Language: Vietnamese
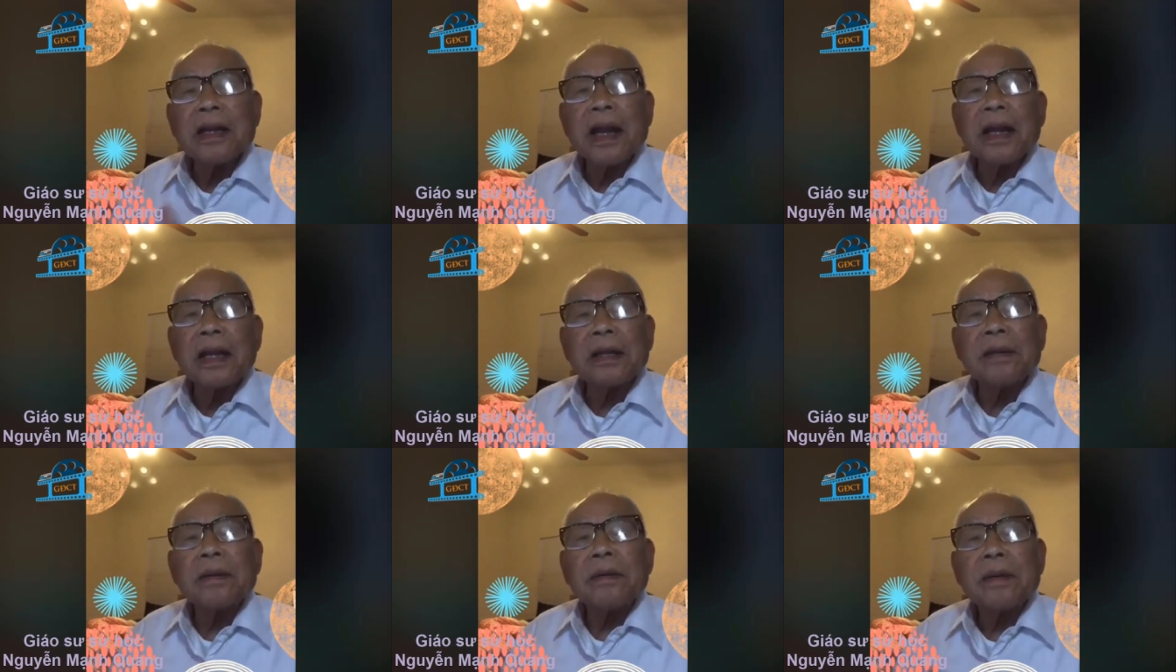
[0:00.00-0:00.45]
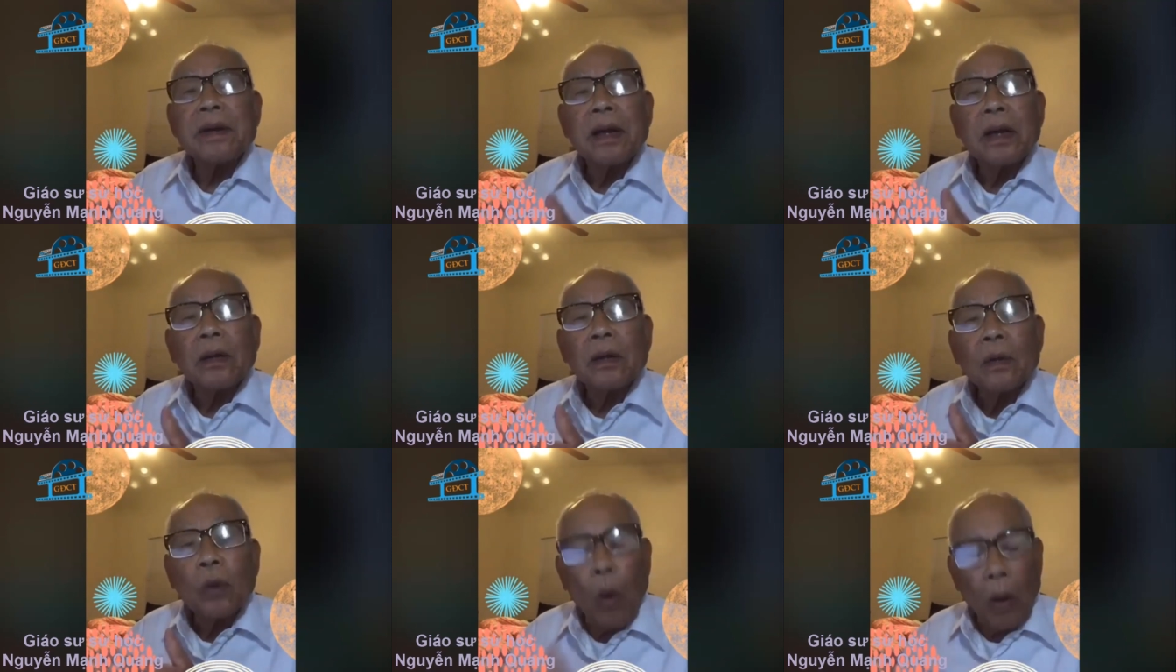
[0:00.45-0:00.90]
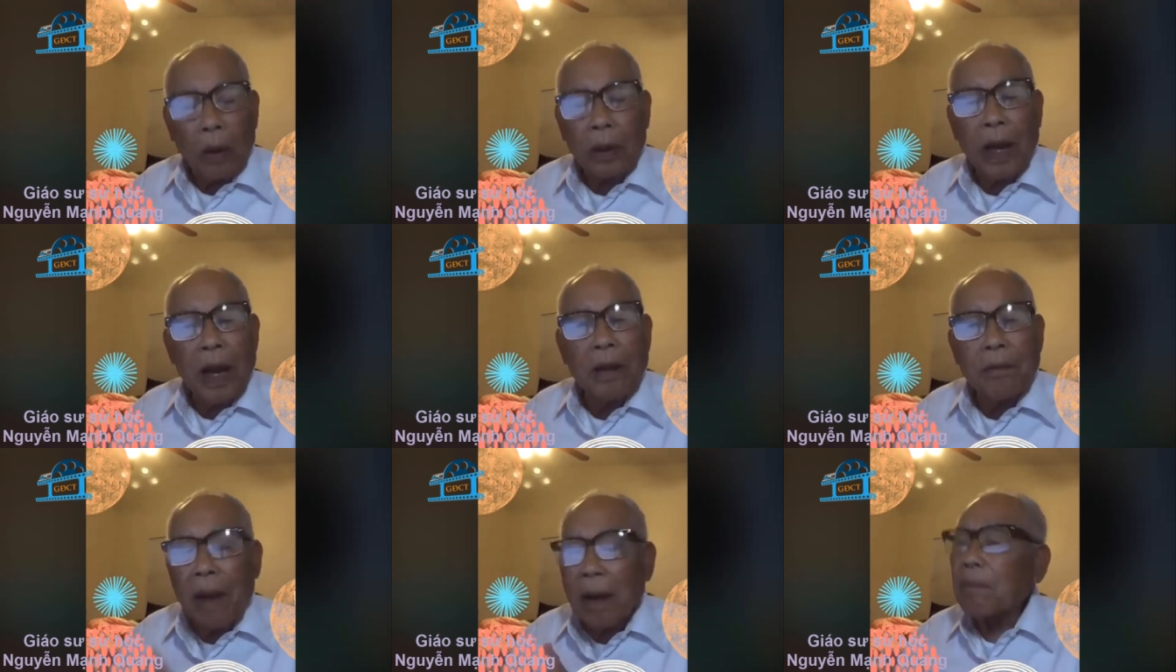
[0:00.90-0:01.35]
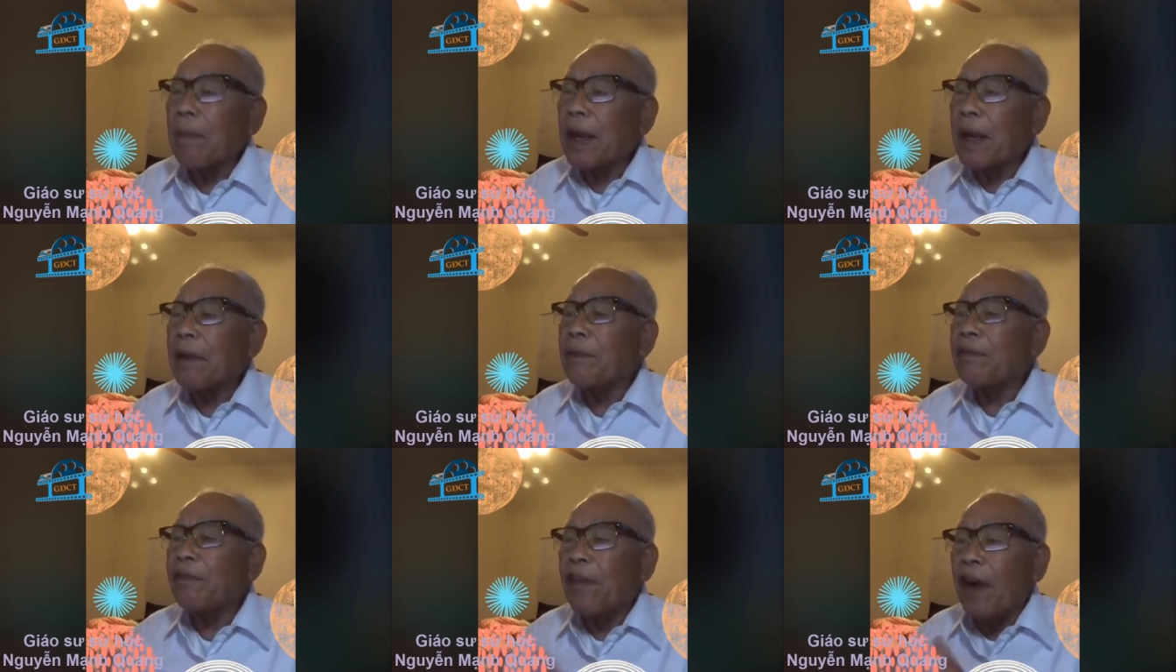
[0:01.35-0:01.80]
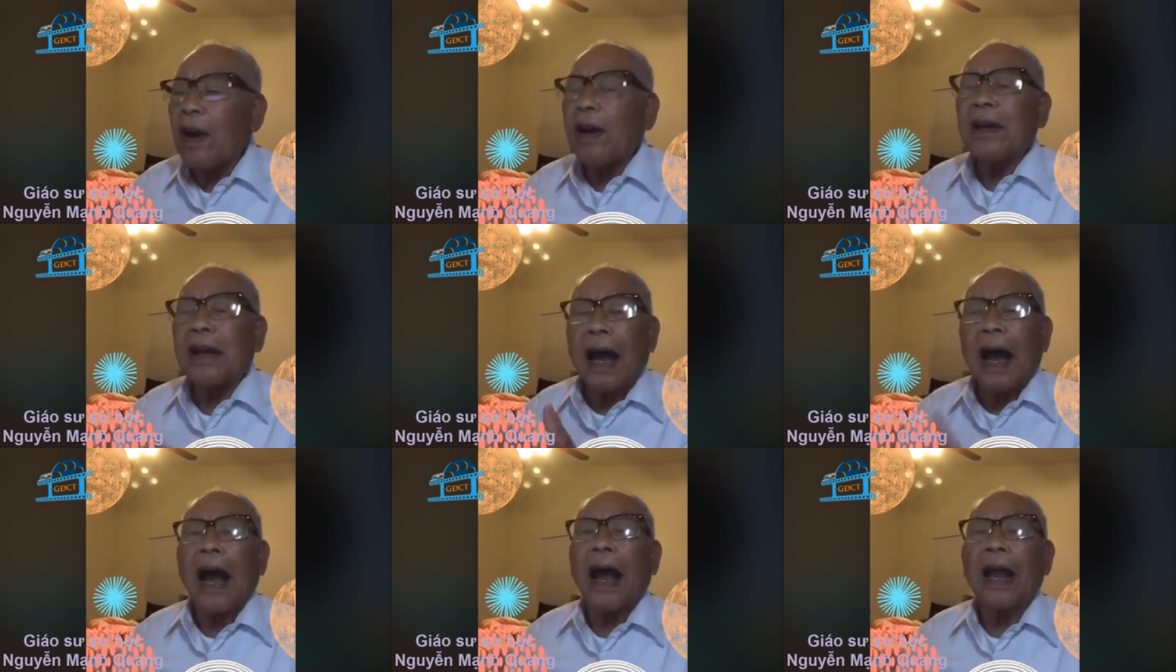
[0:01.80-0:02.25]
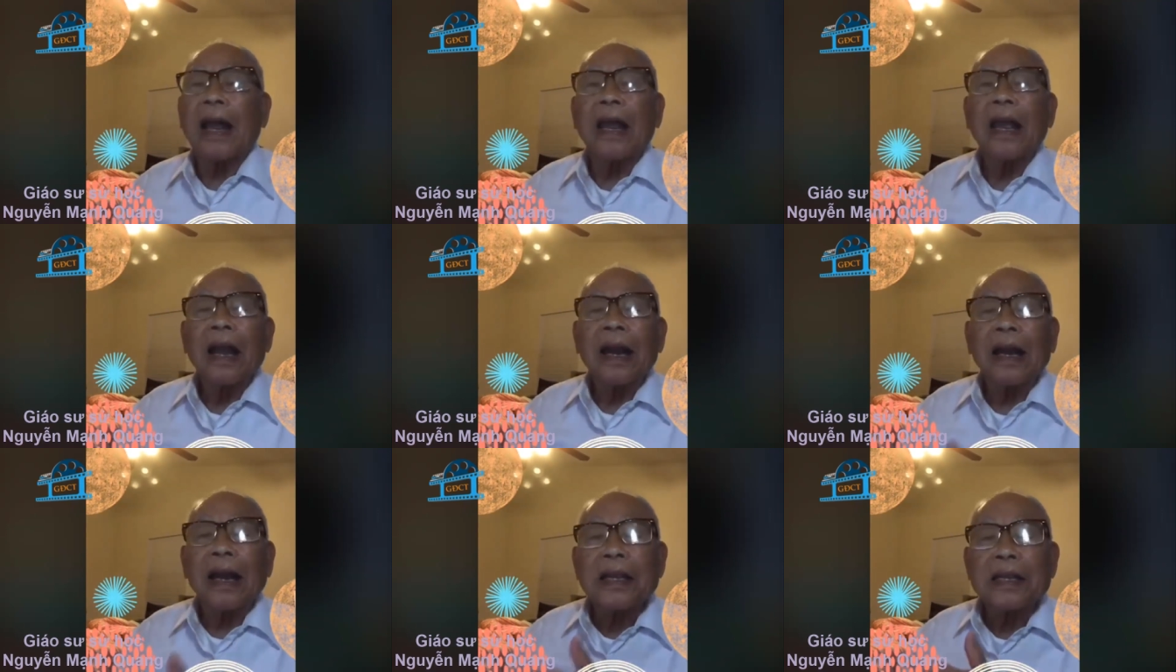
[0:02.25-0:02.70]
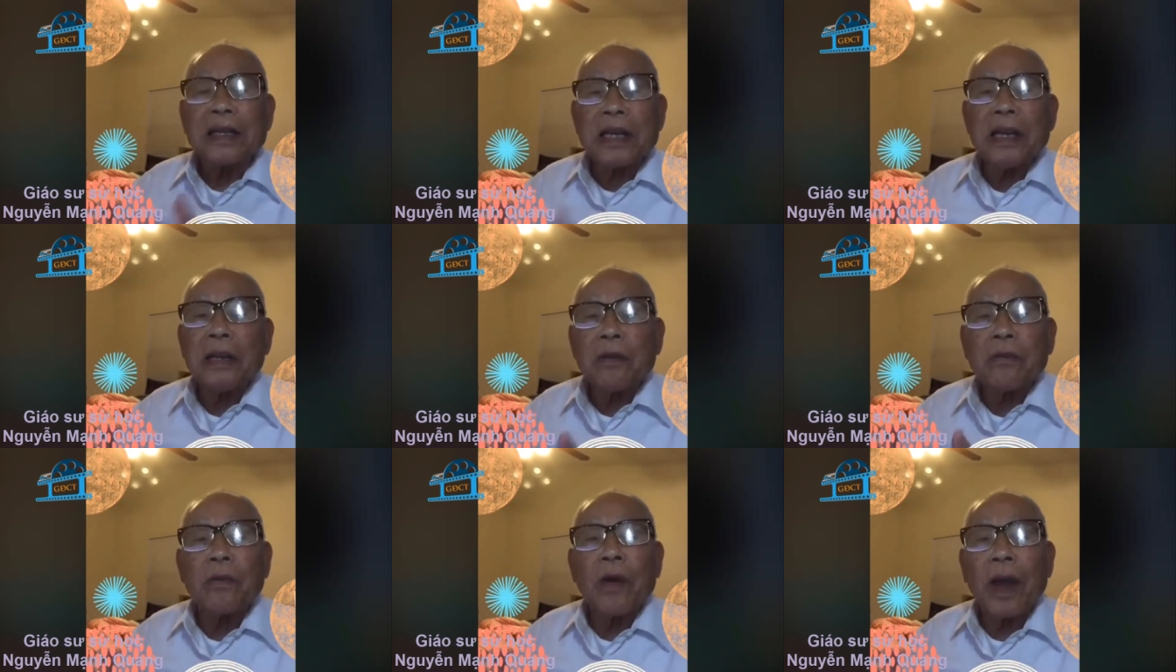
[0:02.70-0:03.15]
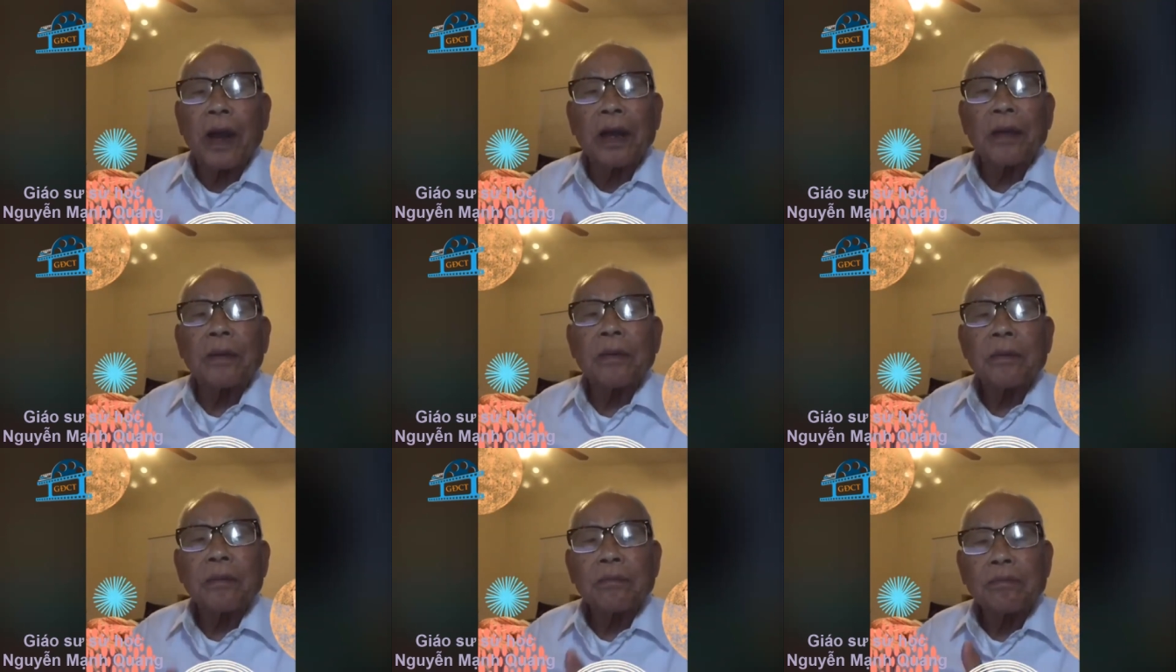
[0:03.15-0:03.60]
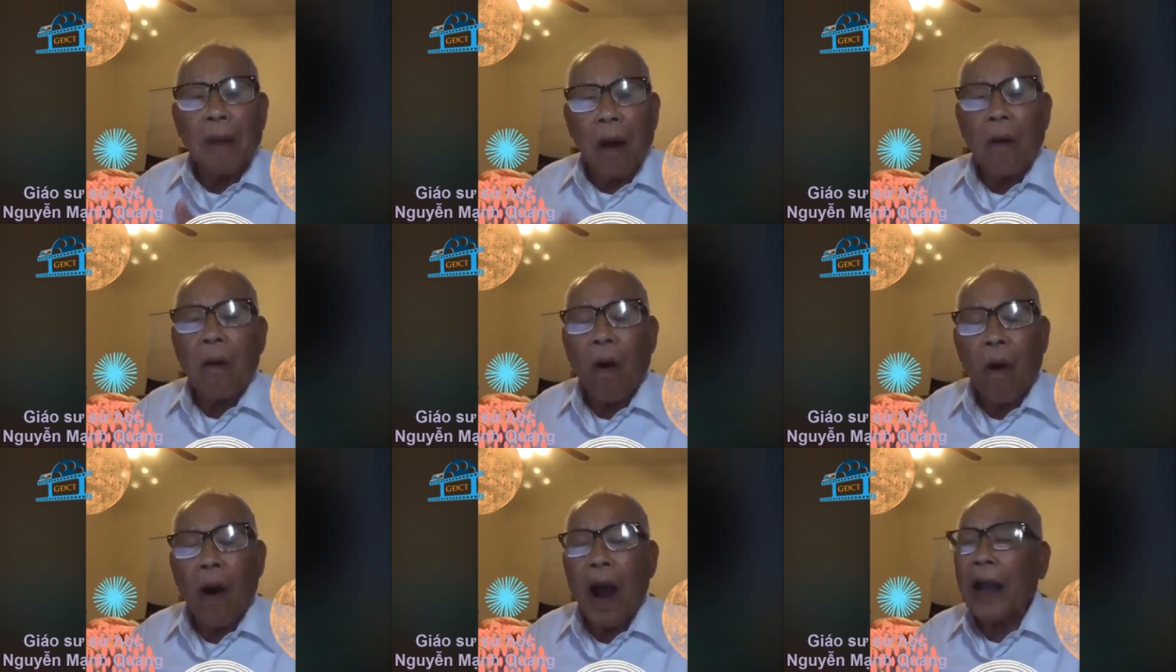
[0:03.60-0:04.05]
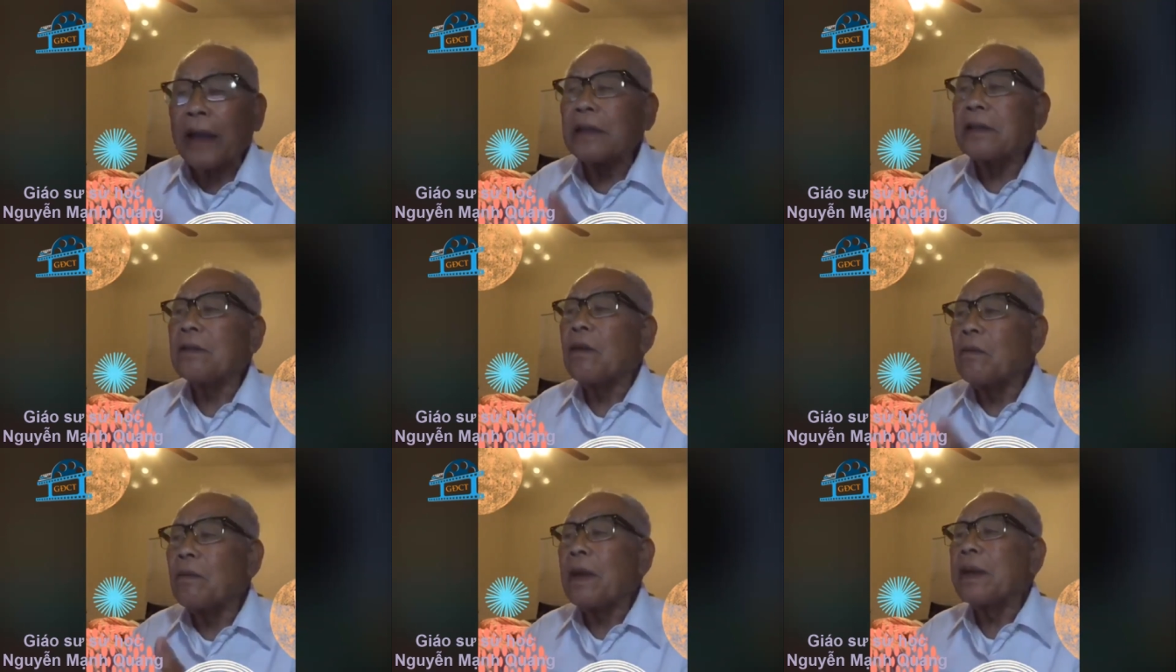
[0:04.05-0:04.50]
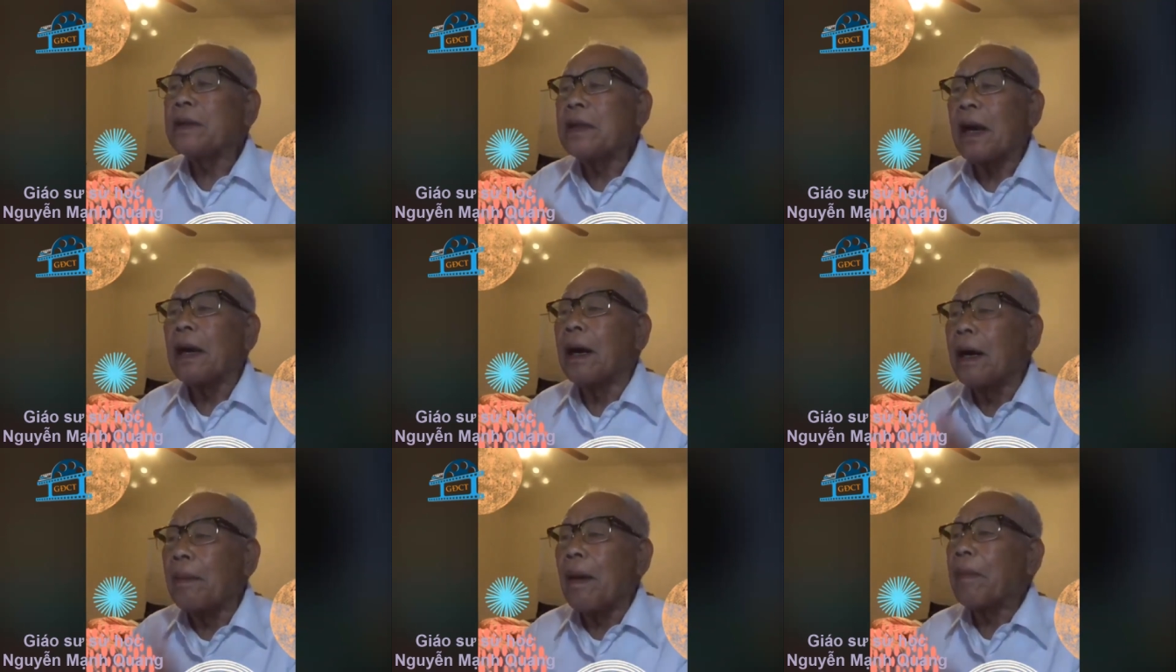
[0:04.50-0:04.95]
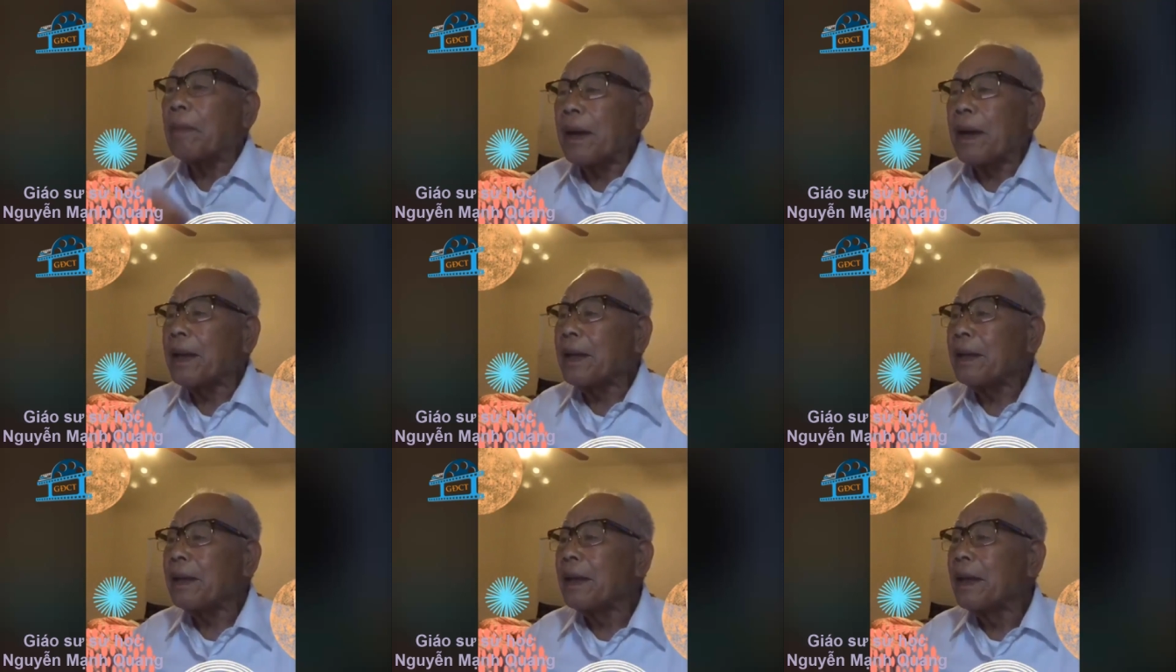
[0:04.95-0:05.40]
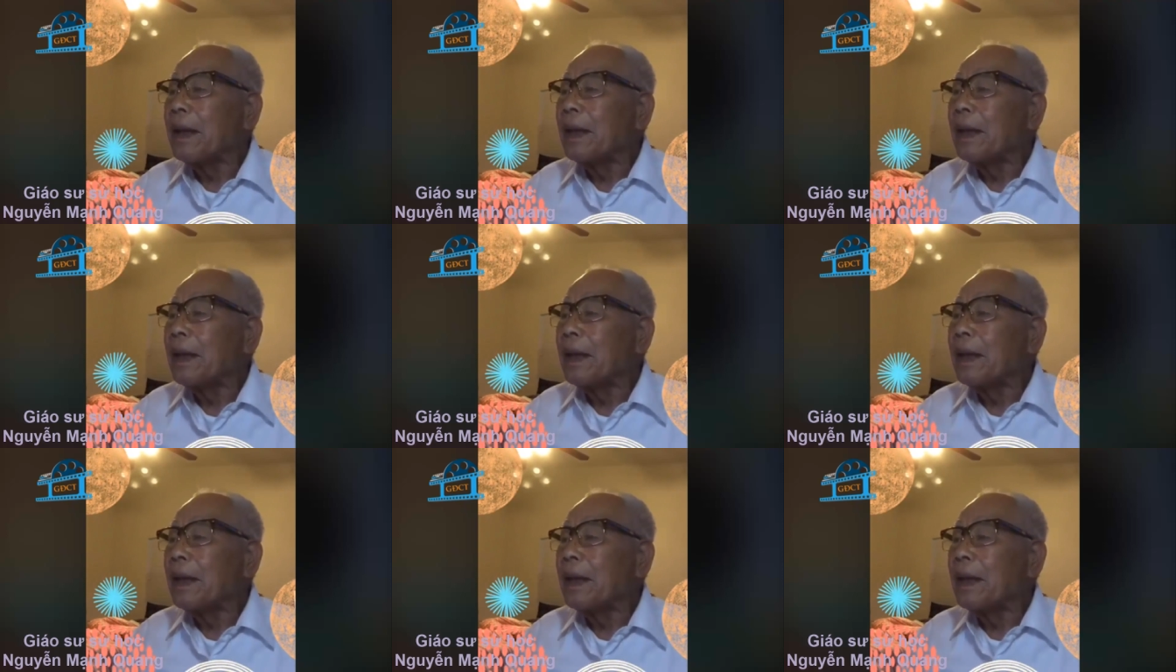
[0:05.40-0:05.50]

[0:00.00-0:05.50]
dân thuộc địa Bắc Mỹ với lại cái chính quyền bảo hộ Anh lúc bấy giờ ở Bắc Mỹ.